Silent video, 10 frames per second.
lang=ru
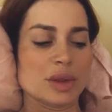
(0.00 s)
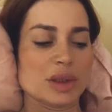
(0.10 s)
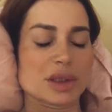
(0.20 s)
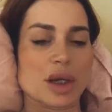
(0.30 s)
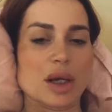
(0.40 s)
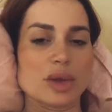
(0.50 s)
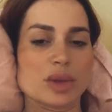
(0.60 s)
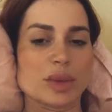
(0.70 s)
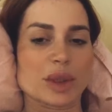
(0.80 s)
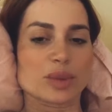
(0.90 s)
Не
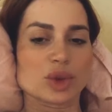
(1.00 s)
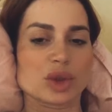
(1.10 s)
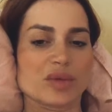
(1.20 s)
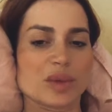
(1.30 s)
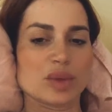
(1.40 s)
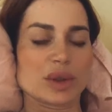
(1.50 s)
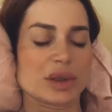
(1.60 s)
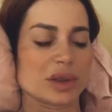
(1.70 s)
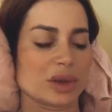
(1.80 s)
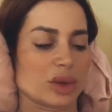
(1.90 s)
знаю, ребят, может, вы
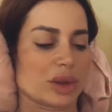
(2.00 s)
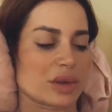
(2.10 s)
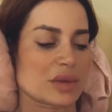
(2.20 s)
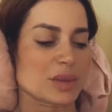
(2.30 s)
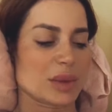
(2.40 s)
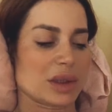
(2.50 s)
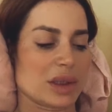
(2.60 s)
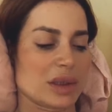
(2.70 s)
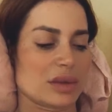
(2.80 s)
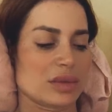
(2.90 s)
будете тиктокеров
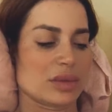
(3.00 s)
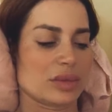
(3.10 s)
смотреть.